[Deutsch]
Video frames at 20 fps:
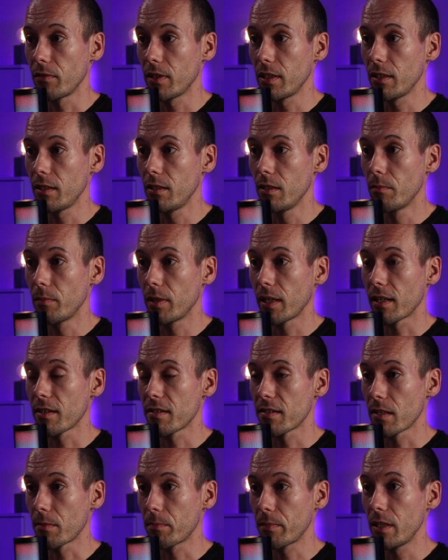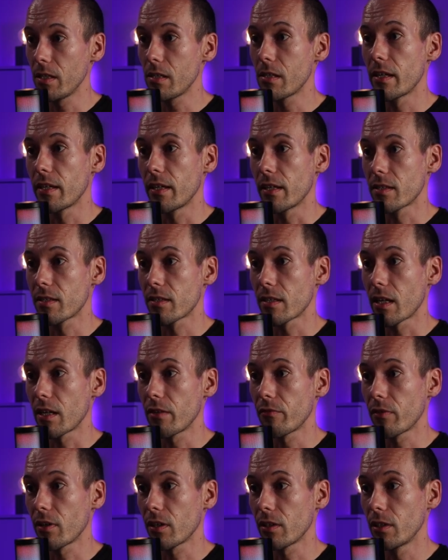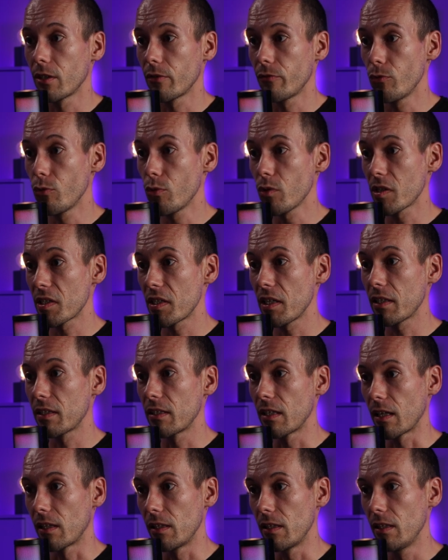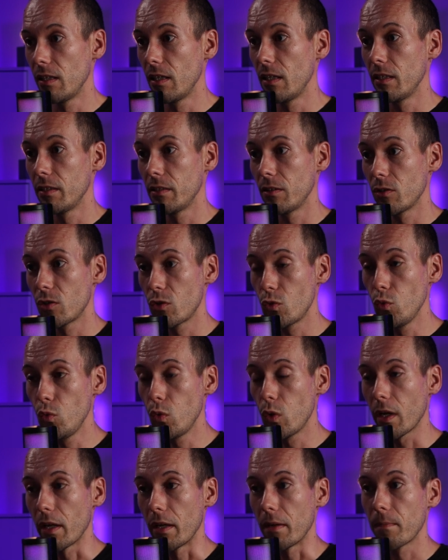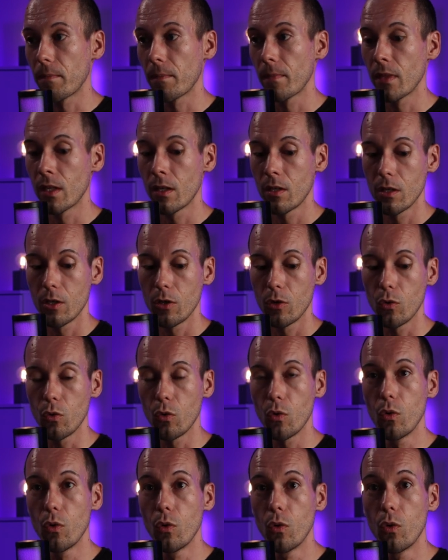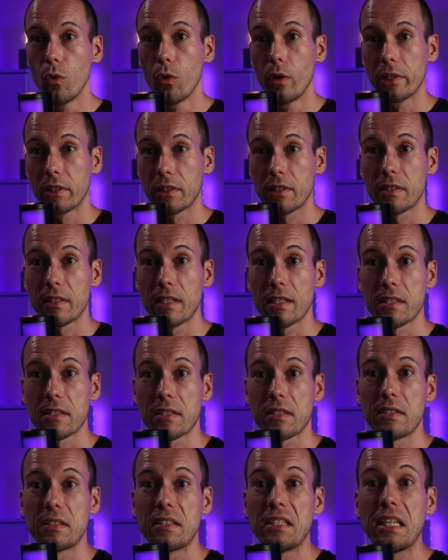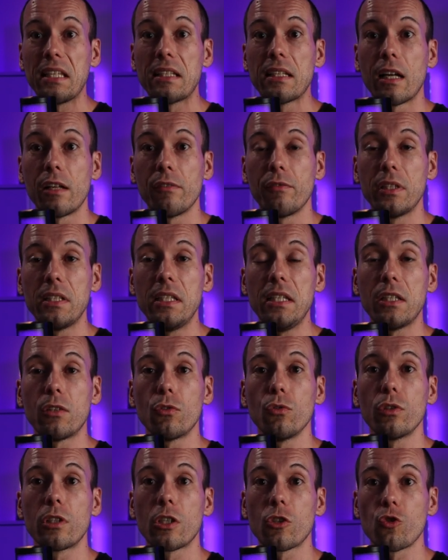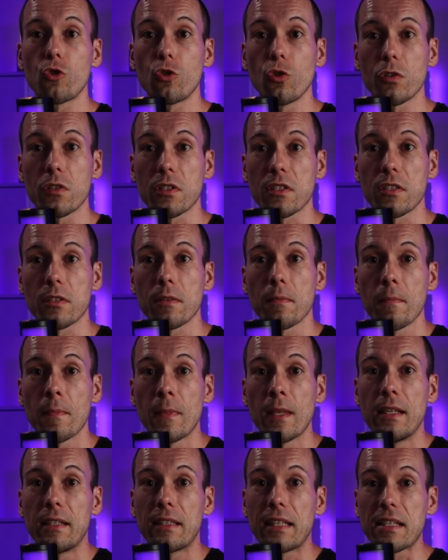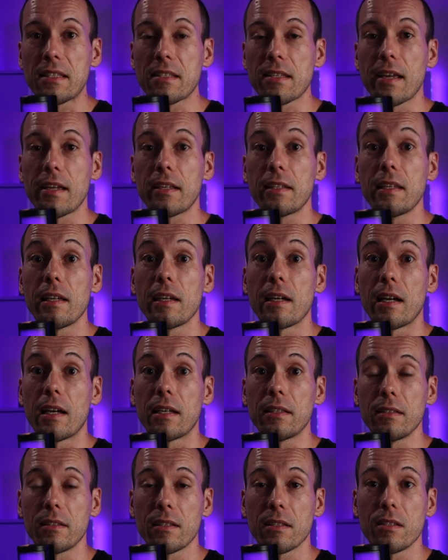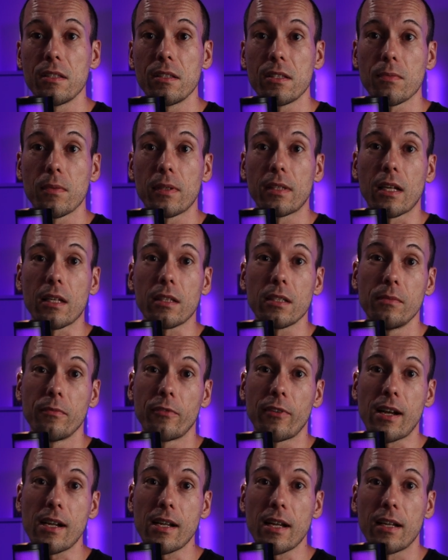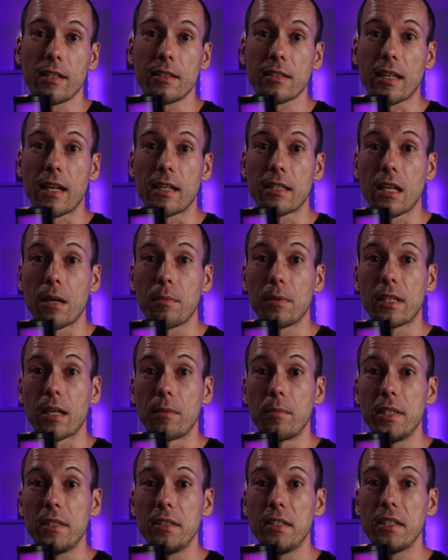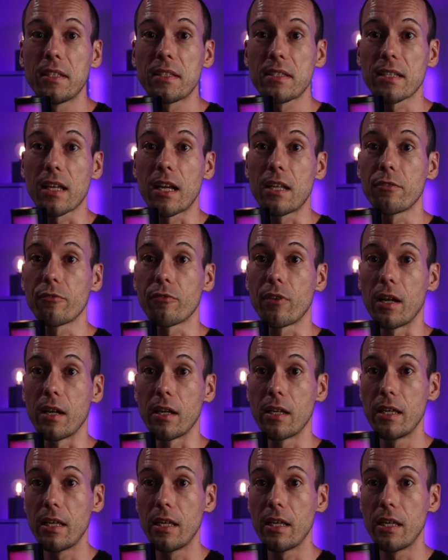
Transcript: Wenn ich hier im Bereich Sub Gigahertz einfach nach Funksignal suche und das Signal wird nicht unterstützt, dann zeigt er an, dass er zwar Daten empfangen hat, kann aber damit nichts anfangen.